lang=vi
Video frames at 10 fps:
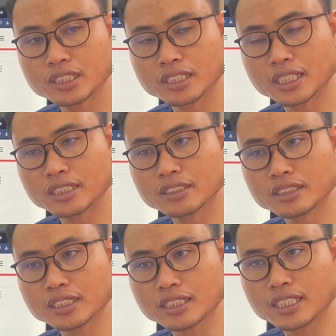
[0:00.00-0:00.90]
nơi
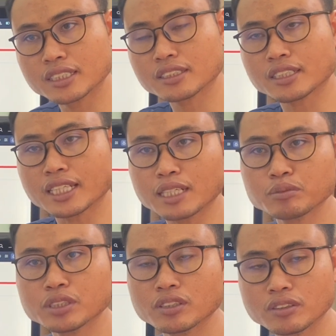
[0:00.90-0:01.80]
tận đây nâng tận đám
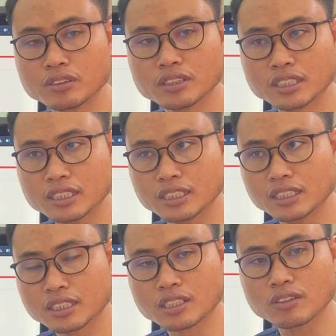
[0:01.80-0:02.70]
vô
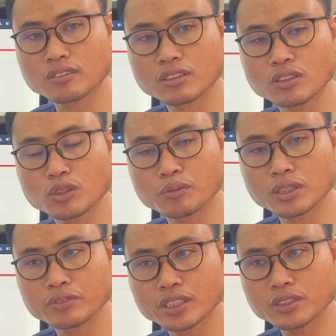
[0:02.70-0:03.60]
còng cô
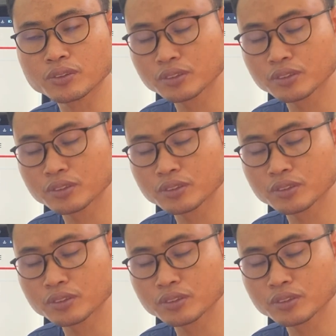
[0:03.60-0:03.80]
màu bình đâu